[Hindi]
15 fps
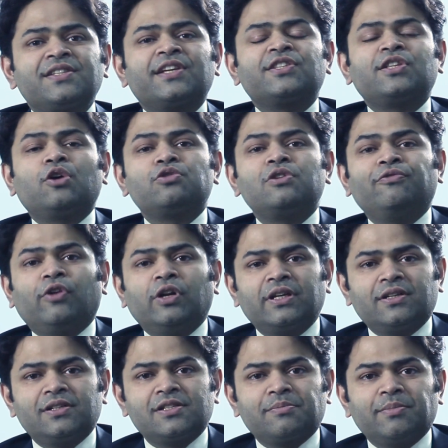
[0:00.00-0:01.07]
या 6000
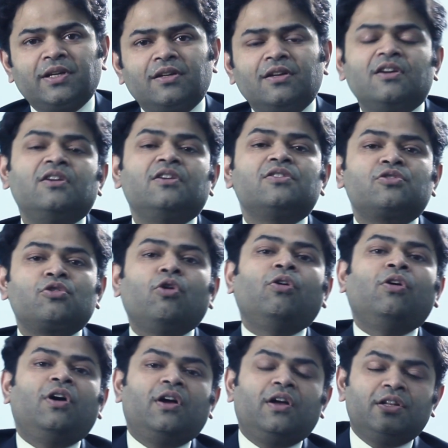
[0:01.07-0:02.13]
फॉलिकल्स में सो
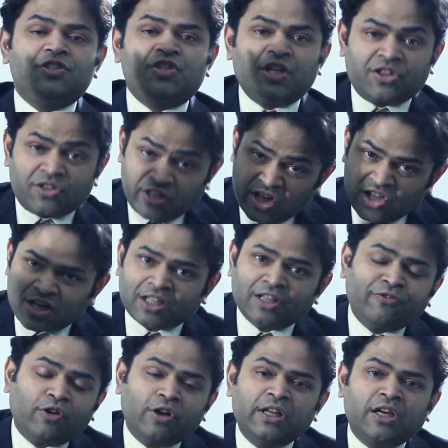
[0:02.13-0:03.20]
so, जितने
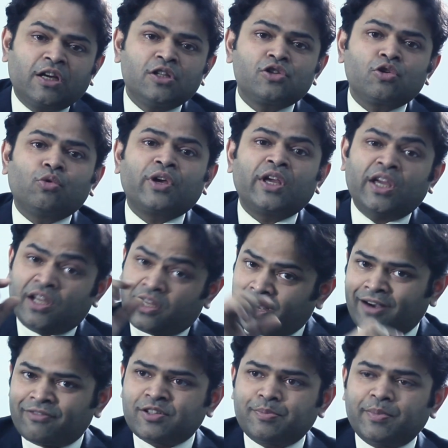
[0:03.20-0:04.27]
ज़्यादा फॉलिकल्स होंगे
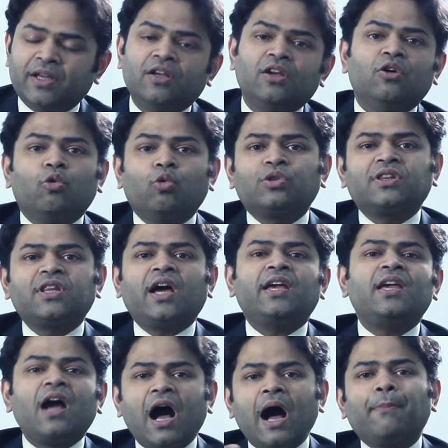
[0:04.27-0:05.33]
ग्राफ्ट में उतना
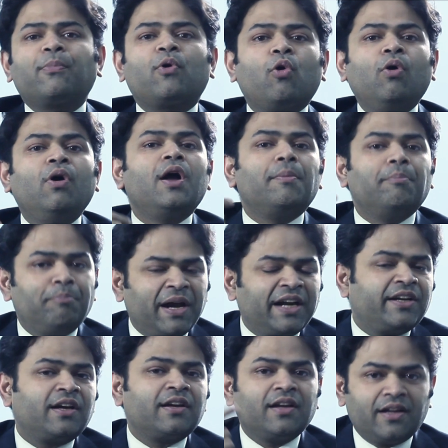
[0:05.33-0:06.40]
ही आपको
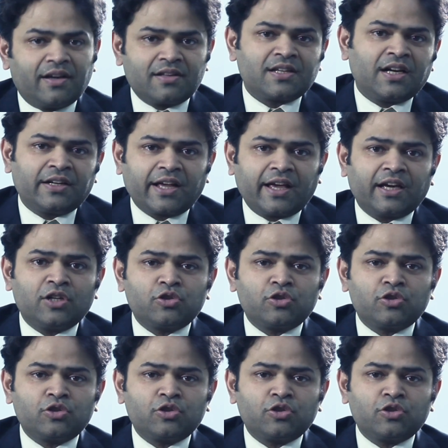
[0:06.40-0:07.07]
बेटर रिजल्ट